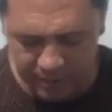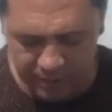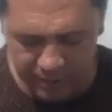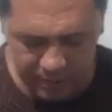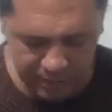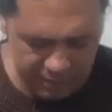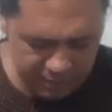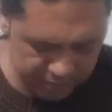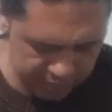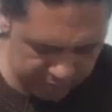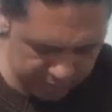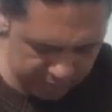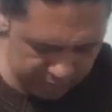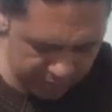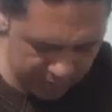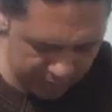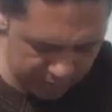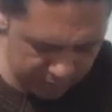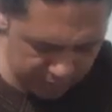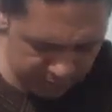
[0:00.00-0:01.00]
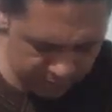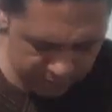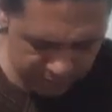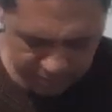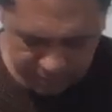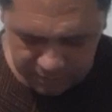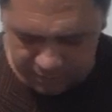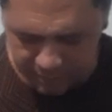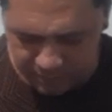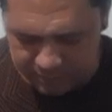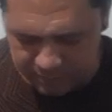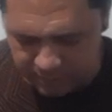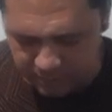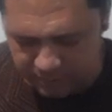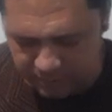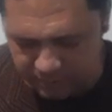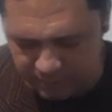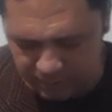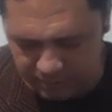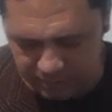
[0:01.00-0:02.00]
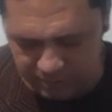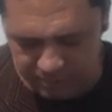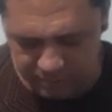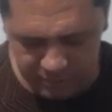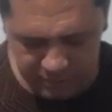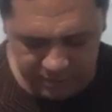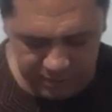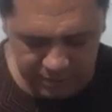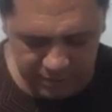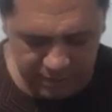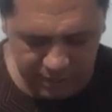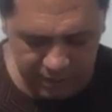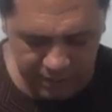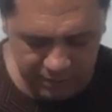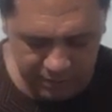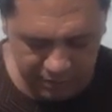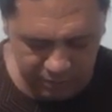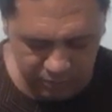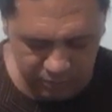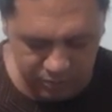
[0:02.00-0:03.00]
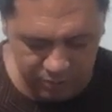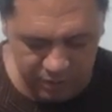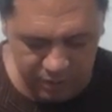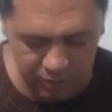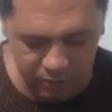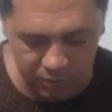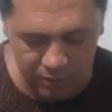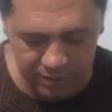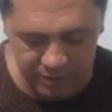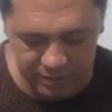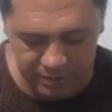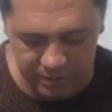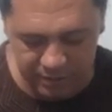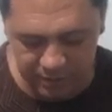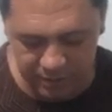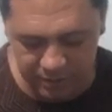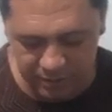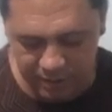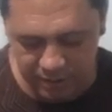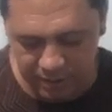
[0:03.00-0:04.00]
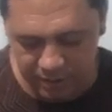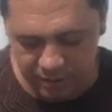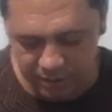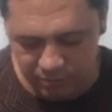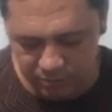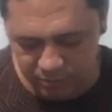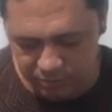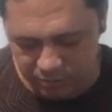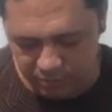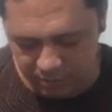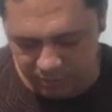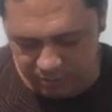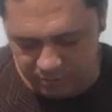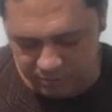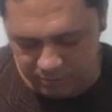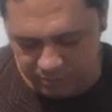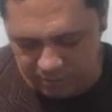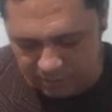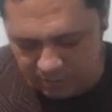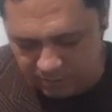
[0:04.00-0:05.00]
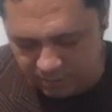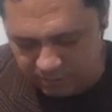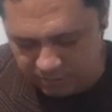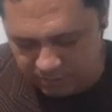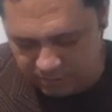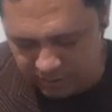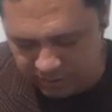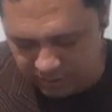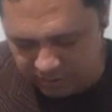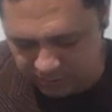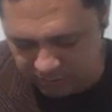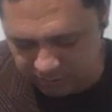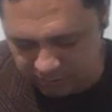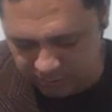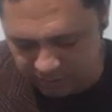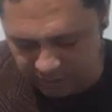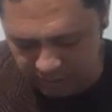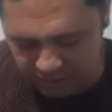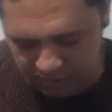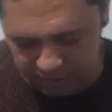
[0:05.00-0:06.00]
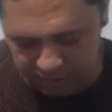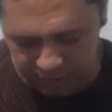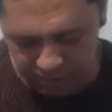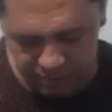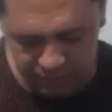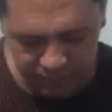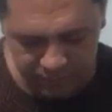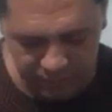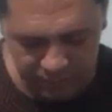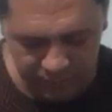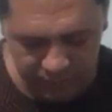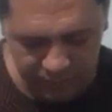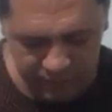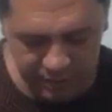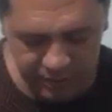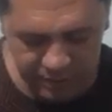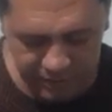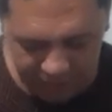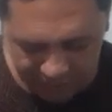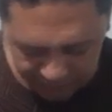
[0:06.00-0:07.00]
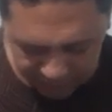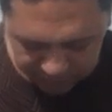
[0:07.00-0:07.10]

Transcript: Esse gimbal. E nós vamos tentar alguma coisa aqui. O dono disse o seguinte, que estava